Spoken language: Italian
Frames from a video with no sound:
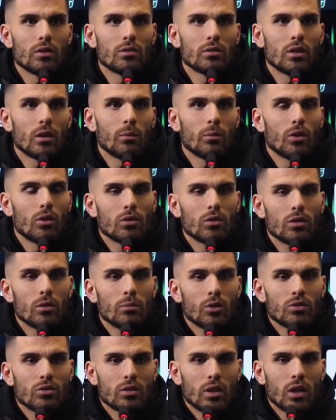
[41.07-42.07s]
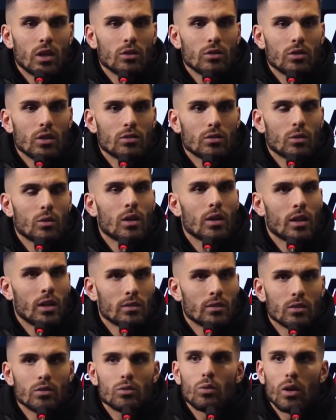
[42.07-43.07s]
stiamo dimostrando di essere una
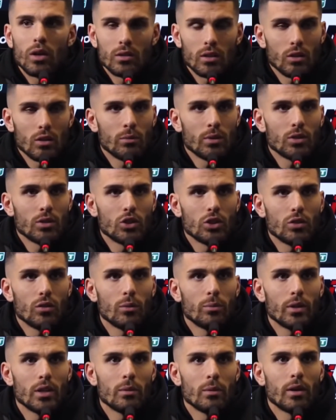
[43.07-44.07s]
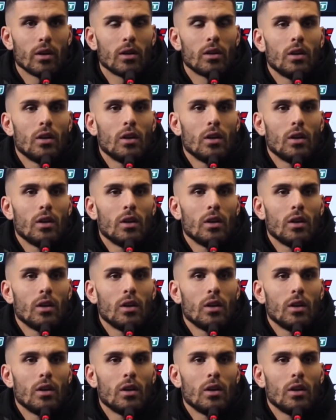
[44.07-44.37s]
grande squadra come dicevo prima.